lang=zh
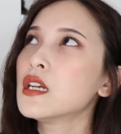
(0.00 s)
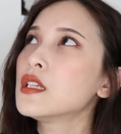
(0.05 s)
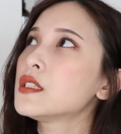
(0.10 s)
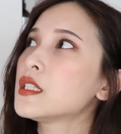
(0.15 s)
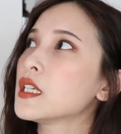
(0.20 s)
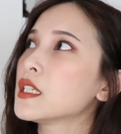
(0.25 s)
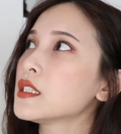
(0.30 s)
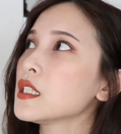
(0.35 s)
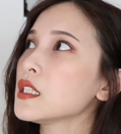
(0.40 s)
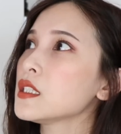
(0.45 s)

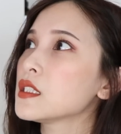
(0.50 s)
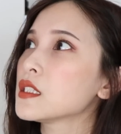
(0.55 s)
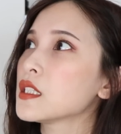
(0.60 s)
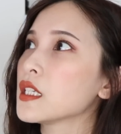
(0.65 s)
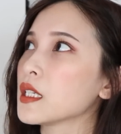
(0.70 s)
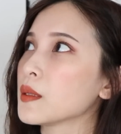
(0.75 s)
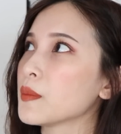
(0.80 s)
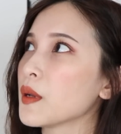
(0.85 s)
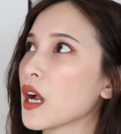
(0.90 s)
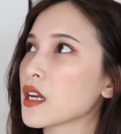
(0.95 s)
前阵子
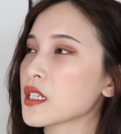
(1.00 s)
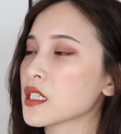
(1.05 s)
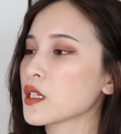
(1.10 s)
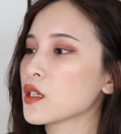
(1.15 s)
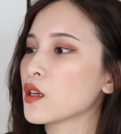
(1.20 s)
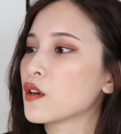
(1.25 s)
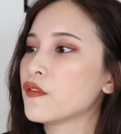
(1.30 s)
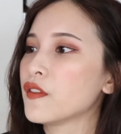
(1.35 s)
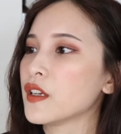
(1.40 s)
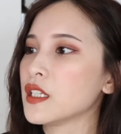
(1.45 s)
的影片好像也
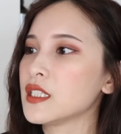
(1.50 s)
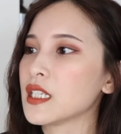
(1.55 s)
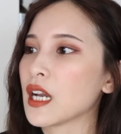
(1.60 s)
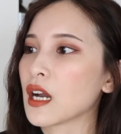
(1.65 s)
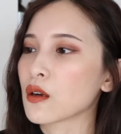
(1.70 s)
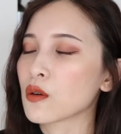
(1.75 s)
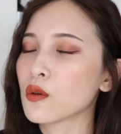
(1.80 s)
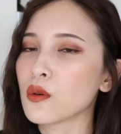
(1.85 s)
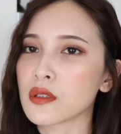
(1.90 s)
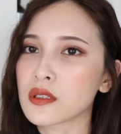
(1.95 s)
有分
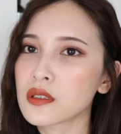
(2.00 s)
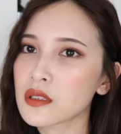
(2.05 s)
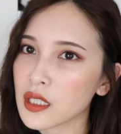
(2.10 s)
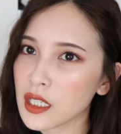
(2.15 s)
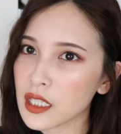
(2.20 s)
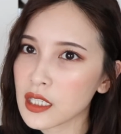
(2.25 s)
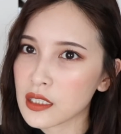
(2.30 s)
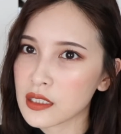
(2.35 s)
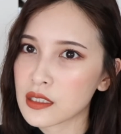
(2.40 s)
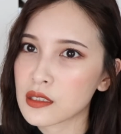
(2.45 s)
享过。
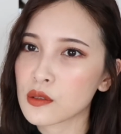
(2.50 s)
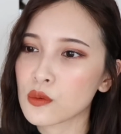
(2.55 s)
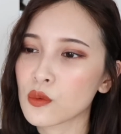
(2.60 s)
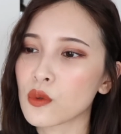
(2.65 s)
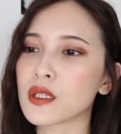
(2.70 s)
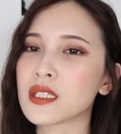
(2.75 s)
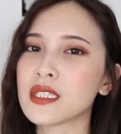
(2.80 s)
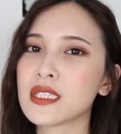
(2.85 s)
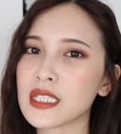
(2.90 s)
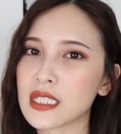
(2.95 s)
这个是
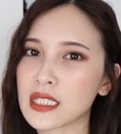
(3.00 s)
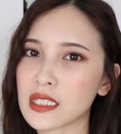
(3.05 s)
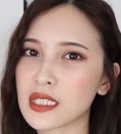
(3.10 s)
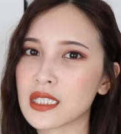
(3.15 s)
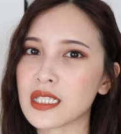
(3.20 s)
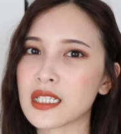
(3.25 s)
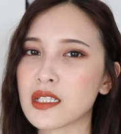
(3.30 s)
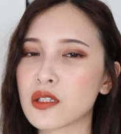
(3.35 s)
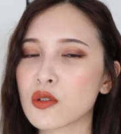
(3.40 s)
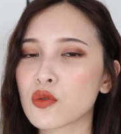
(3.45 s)
我近
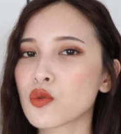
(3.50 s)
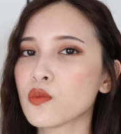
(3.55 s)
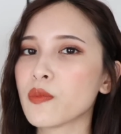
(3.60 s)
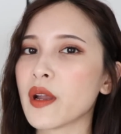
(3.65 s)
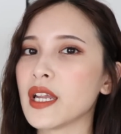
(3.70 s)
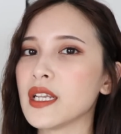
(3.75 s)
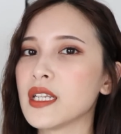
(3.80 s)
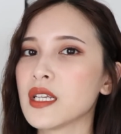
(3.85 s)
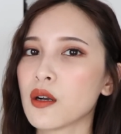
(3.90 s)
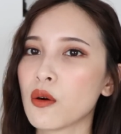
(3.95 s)
期几乎
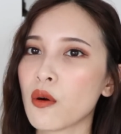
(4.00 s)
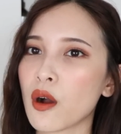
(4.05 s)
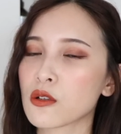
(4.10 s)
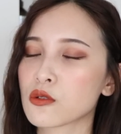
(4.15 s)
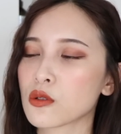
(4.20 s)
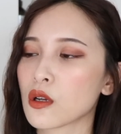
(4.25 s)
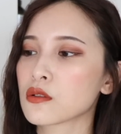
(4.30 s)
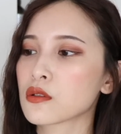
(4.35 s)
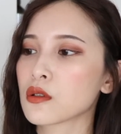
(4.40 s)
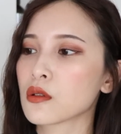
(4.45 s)
每一天化
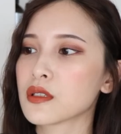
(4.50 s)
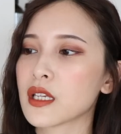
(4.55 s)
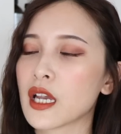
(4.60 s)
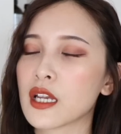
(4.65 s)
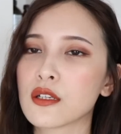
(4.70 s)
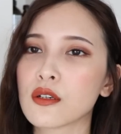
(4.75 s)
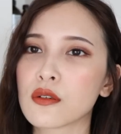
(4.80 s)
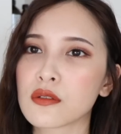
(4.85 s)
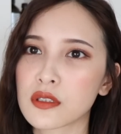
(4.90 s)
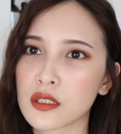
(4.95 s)
妆都
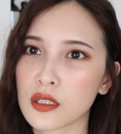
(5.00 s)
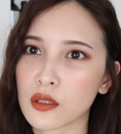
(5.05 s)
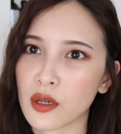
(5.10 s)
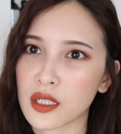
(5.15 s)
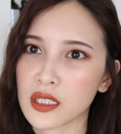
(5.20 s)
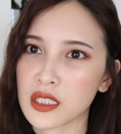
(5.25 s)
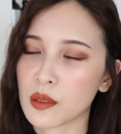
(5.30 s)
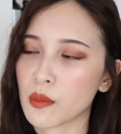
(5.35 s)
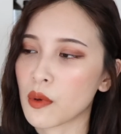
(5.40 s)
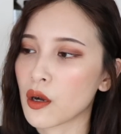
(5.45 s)
在用这
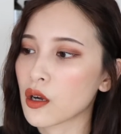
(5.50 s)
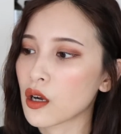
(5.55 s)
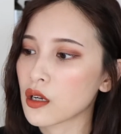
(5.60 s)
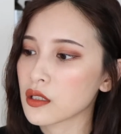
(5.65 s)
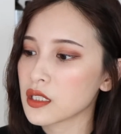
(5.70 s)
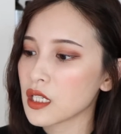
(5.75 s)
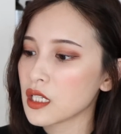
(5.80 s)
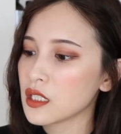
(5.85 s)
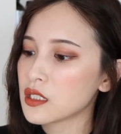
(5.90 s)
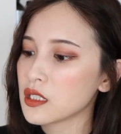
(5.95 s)
款睫毛膏，
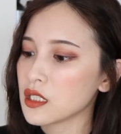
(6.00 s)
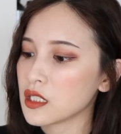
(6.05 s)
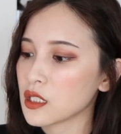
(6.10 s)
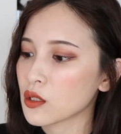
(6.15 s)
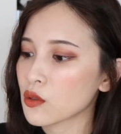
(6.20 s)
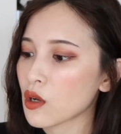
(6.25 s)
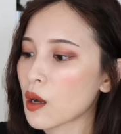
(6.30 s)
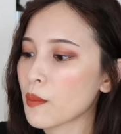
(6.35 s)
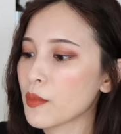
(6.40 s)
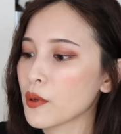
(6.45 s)
这一支已
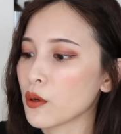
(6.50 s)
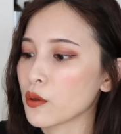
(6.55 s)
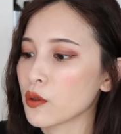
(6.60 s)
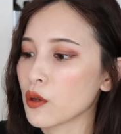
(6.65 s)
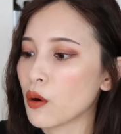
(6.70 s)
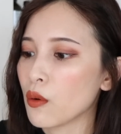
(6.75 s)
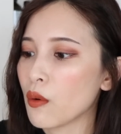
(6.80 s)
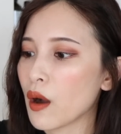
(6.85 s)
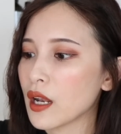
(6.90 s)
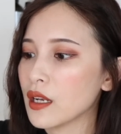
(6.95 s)
经快要被我
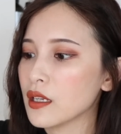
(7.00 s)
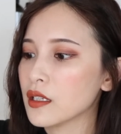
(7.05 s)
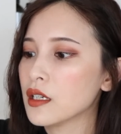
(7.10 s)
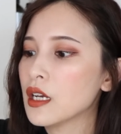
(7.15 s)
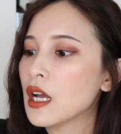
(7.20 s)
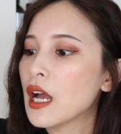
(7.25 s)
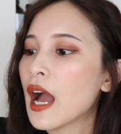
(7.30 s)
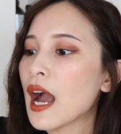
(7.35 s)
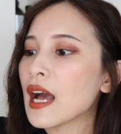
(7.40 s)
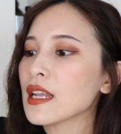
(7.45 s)
用完了。
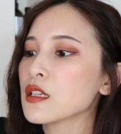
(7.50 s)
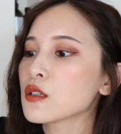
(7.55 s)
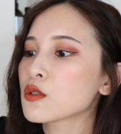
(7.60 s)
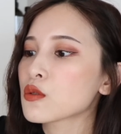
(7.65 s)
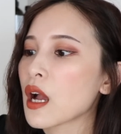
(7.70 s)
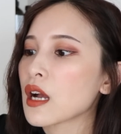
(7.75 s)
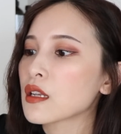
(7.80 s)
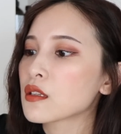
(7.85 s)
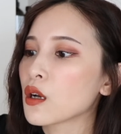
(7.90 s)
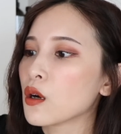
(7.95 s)
它的
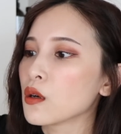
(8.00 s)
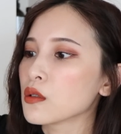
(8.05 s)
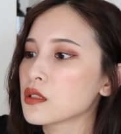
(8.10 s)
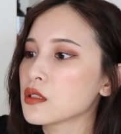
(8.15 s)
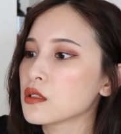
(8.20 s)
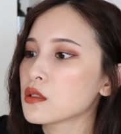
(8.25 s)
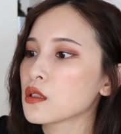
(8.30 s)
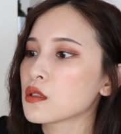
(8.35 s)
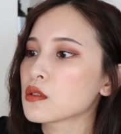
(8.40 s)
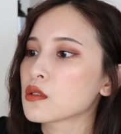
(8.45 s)
刷头
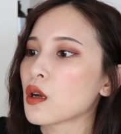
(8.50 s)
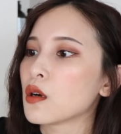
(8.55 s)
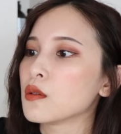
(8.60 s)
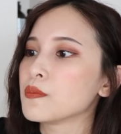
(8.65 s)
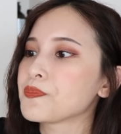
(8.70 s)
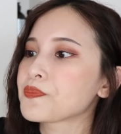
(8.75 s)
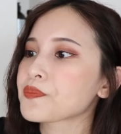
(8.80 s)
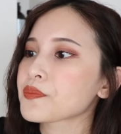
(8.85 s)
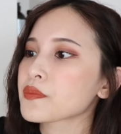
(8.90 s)
是这种